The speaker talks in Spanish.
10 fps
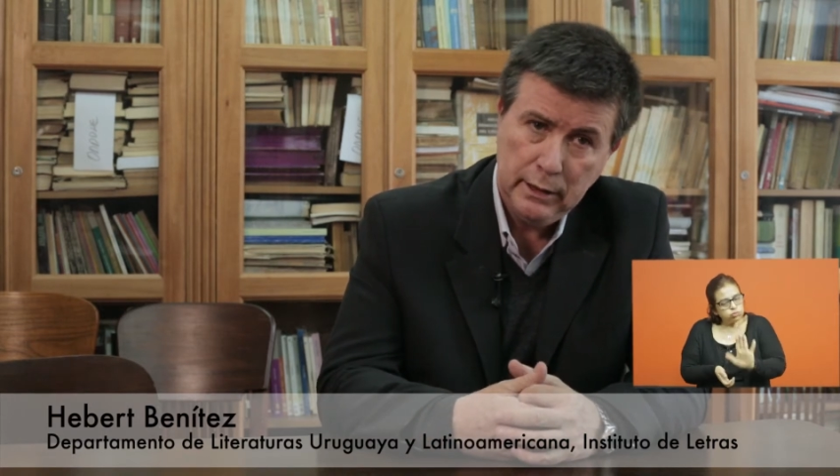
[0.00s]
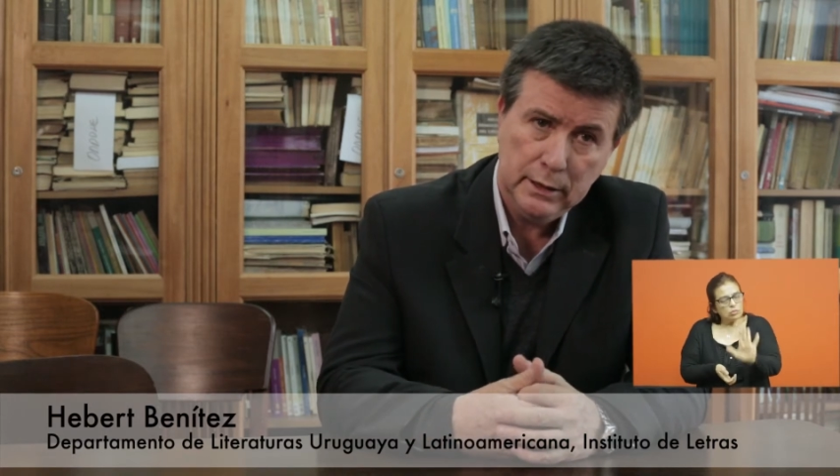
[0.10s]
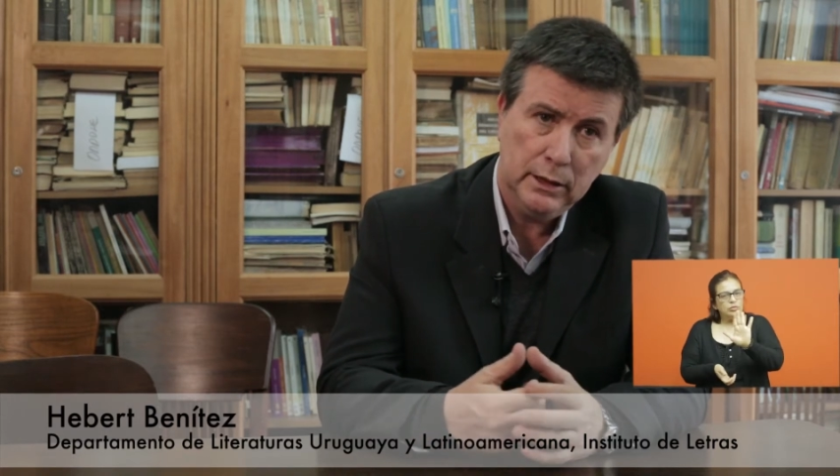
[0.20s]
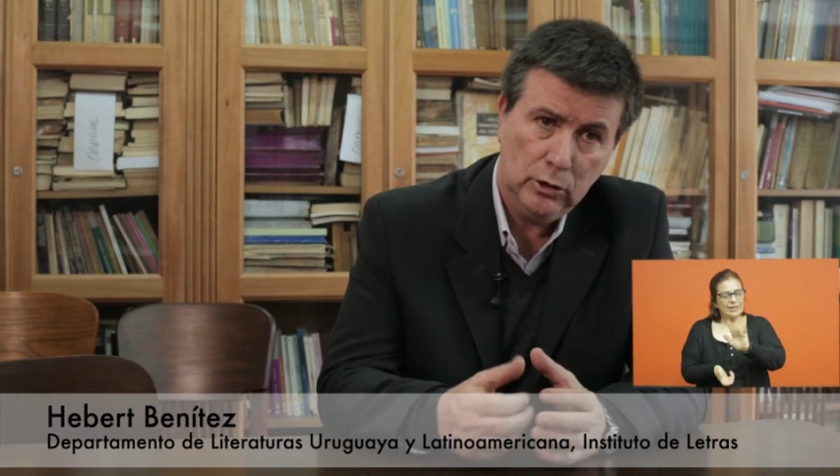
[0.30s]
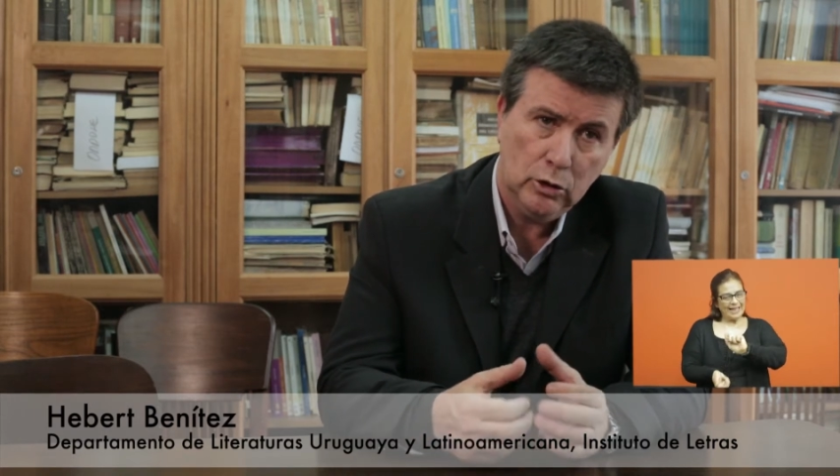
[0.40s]
Es
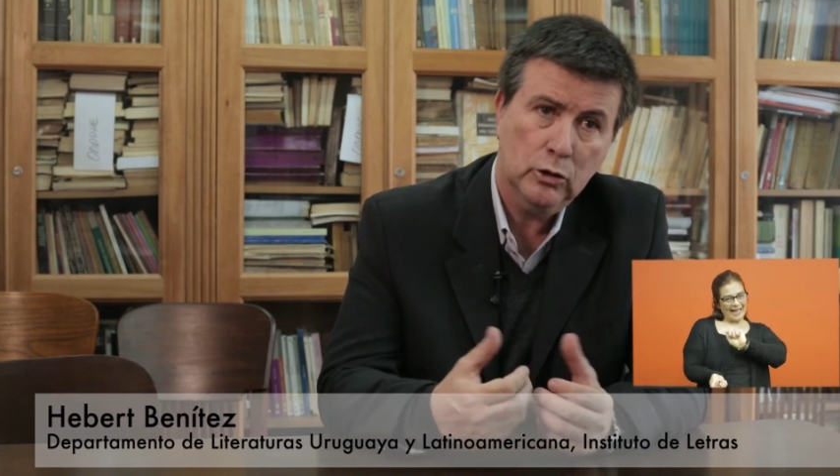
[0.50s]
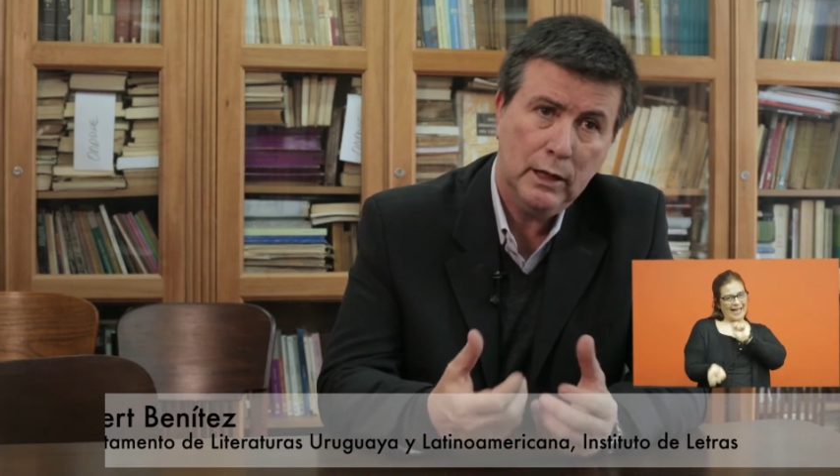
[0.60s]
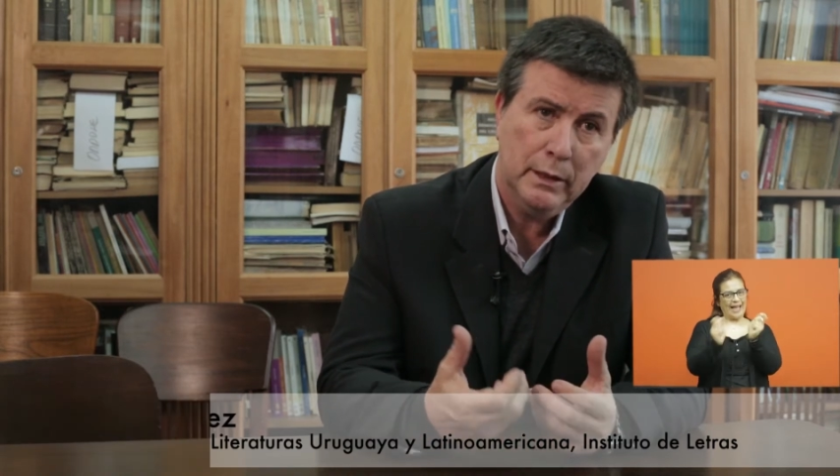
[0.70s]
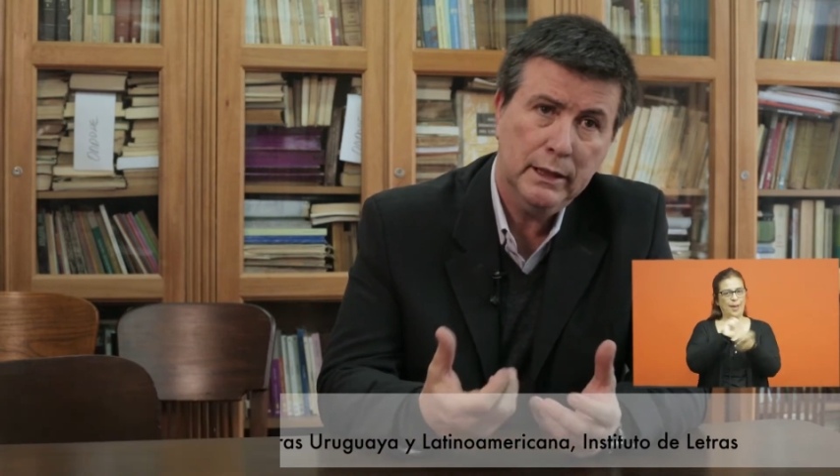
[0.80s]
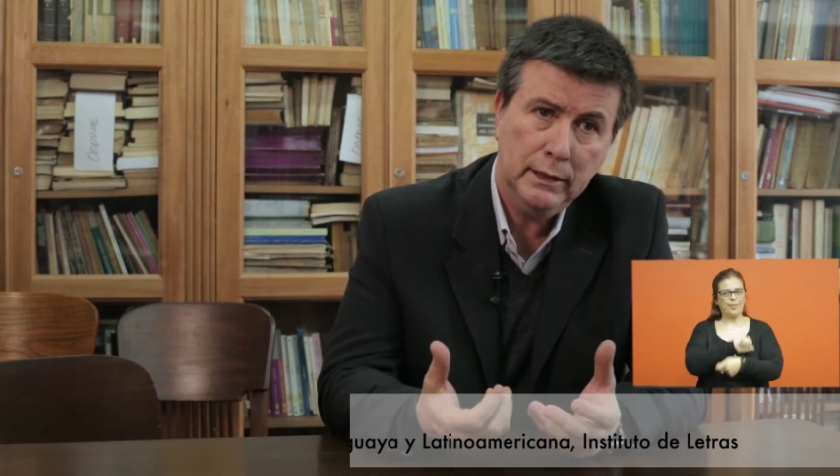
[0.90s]
decir, no
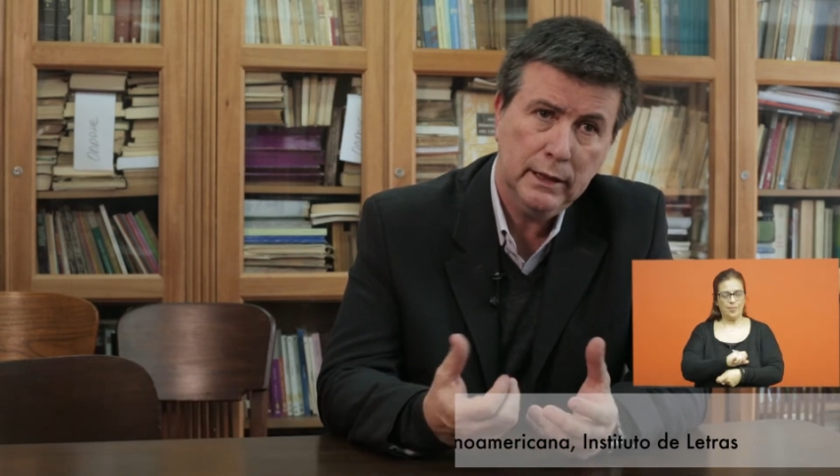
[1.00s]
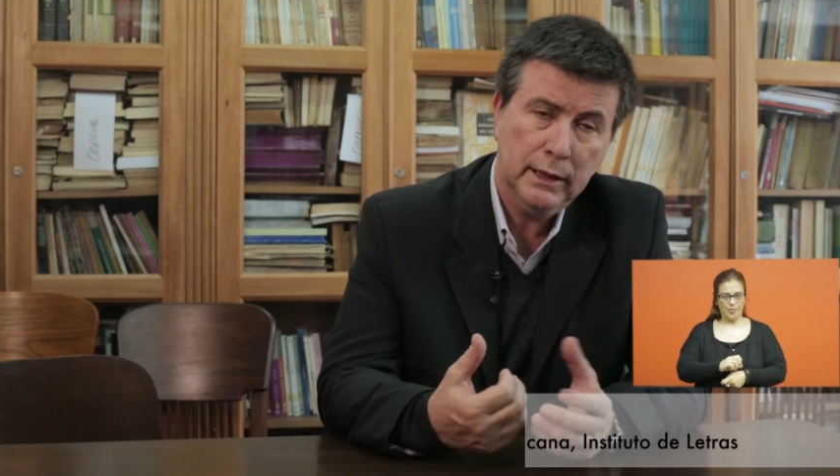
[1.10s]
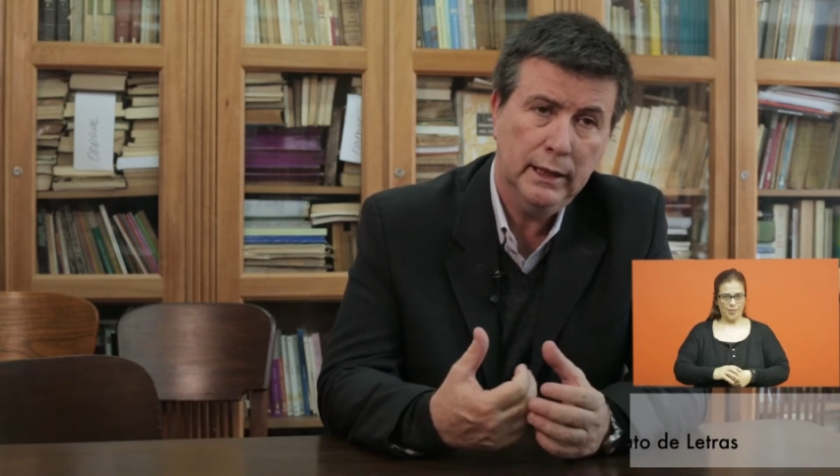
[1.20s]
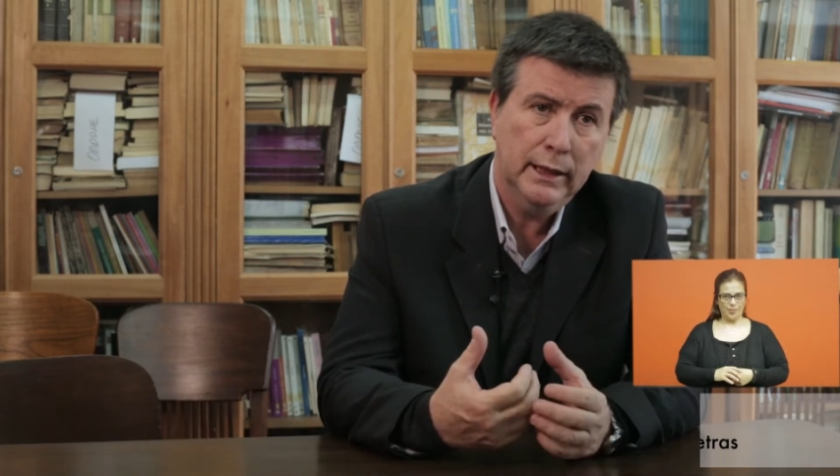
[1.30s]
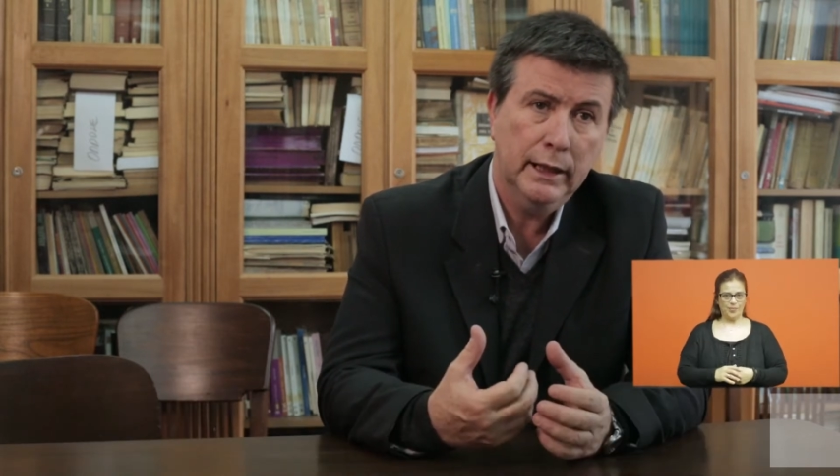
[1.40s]

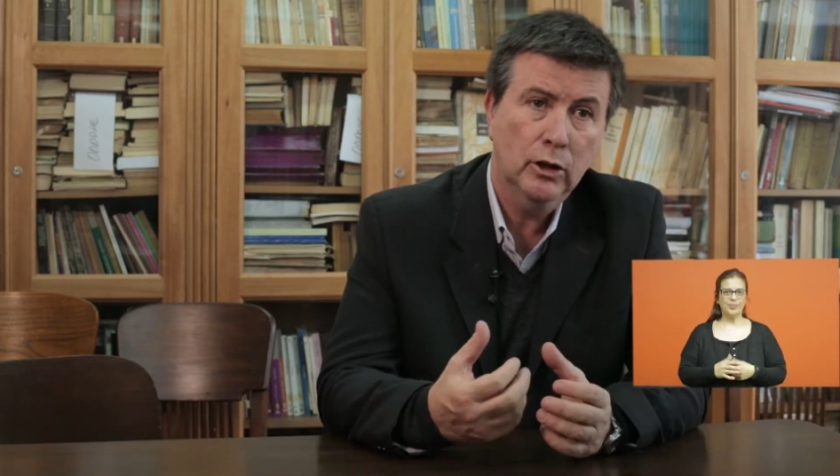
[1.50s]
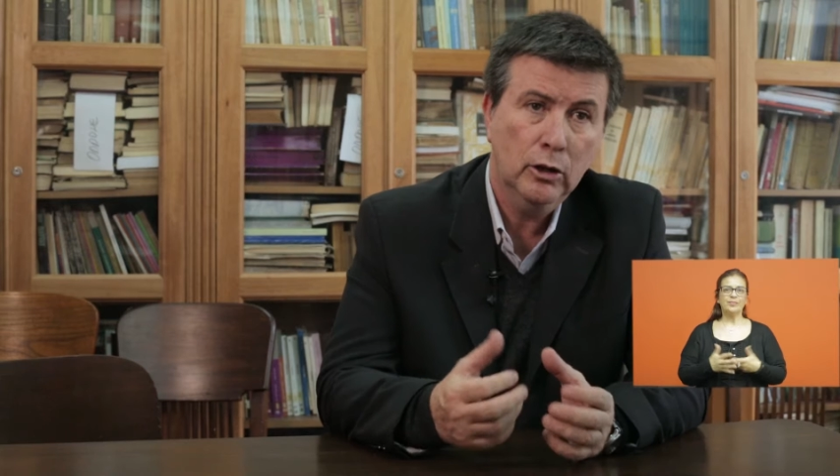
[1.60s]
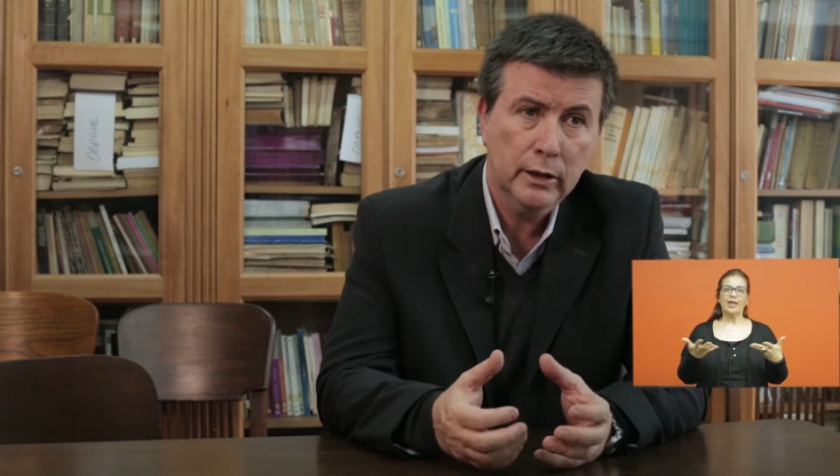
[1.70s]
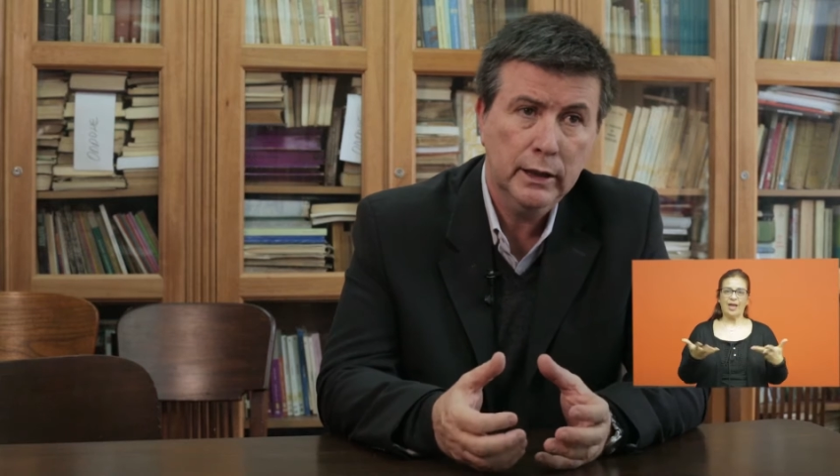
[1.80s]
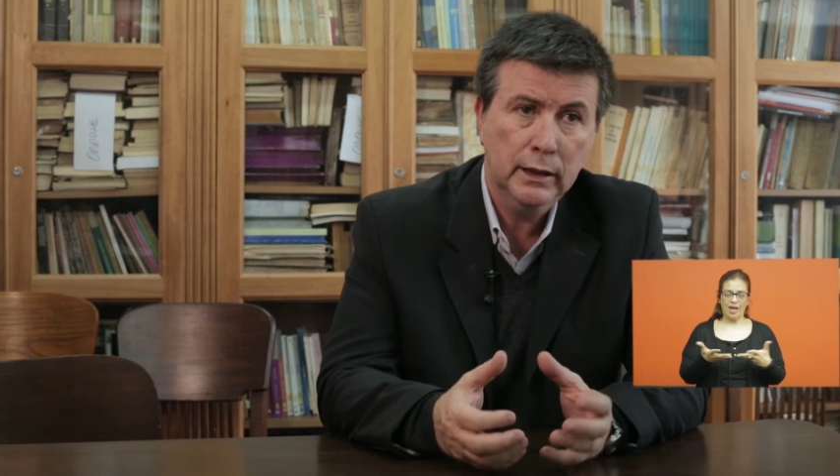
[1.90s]
solamente en el
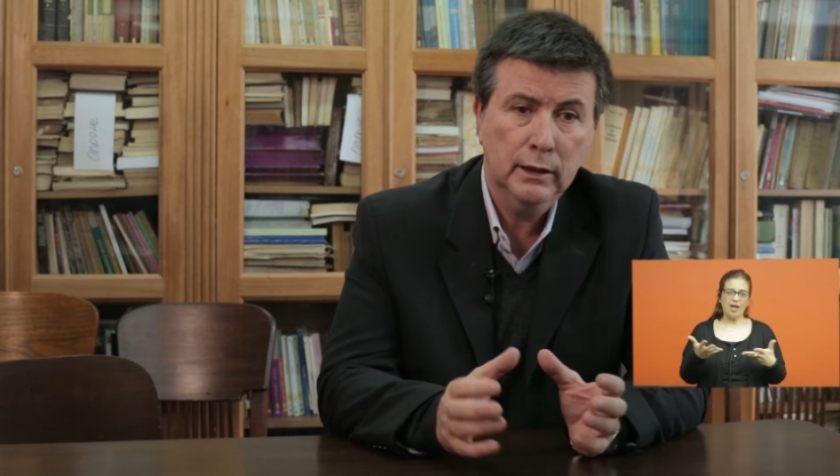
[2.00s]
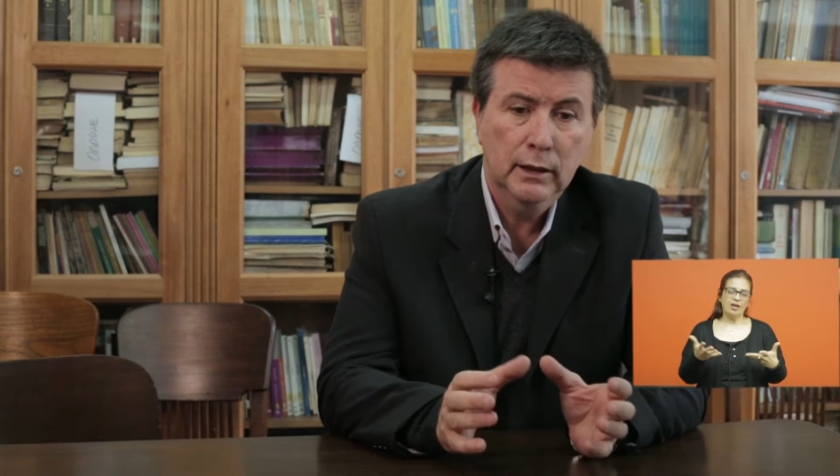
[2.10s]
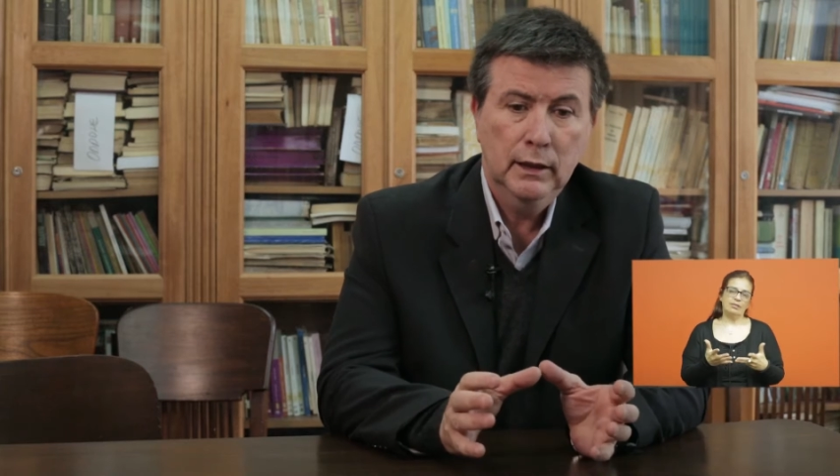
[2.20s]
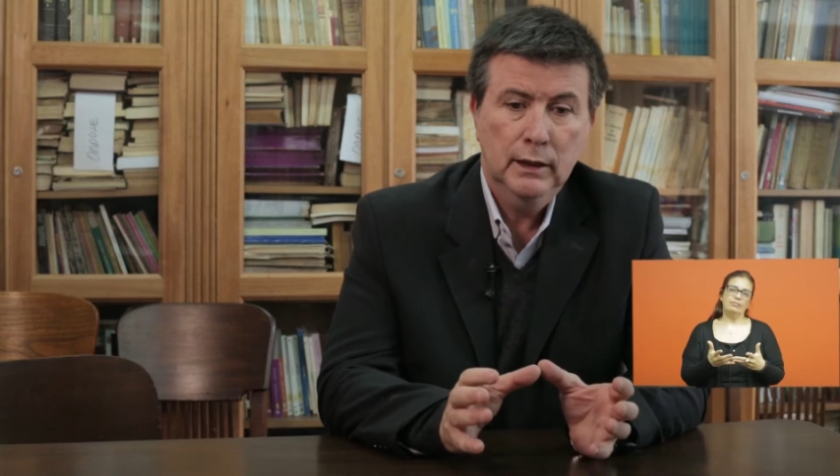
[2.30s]
orden